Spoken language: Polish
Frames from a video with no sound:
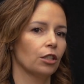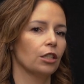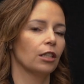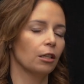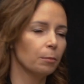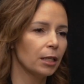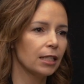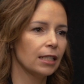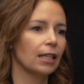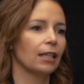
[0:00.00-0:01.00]
że iść na
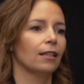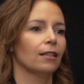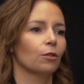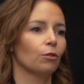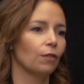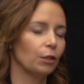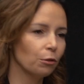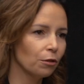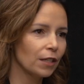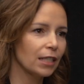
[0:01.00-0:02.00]
iberystykę, studiować na
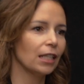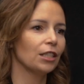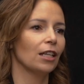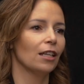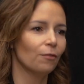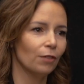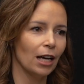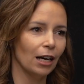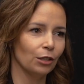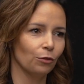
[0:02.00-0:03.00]
uniwersytecie i
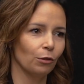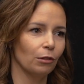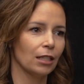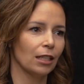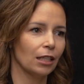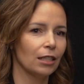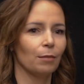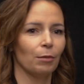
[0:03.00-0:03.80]
wyjechać w ogóle za granicę,